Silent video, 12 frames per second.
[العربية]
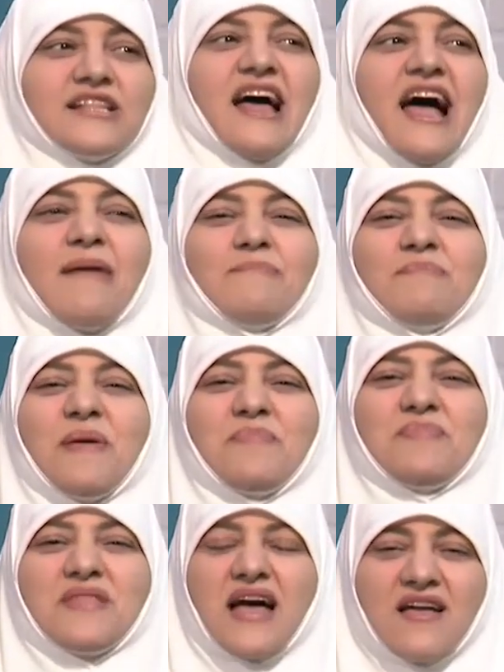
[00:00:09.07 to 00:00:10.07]

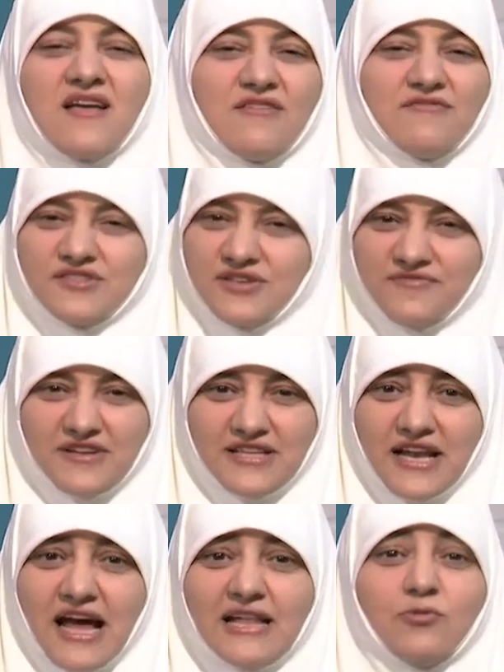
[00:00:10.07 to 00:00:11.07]
تحببنا في صفة
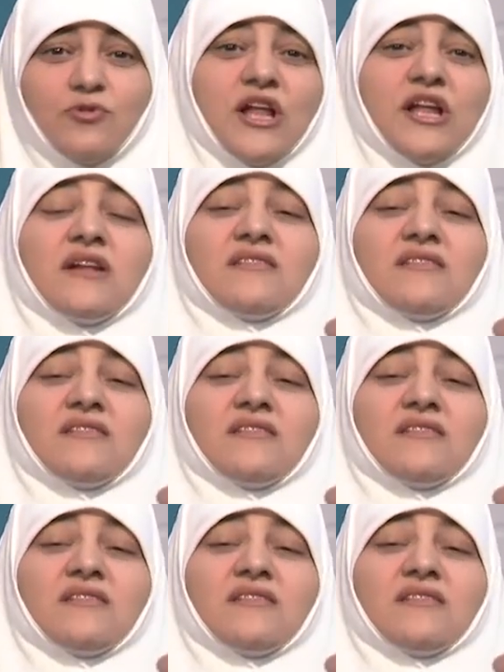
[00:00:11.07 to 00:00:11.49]
العدل وان احنا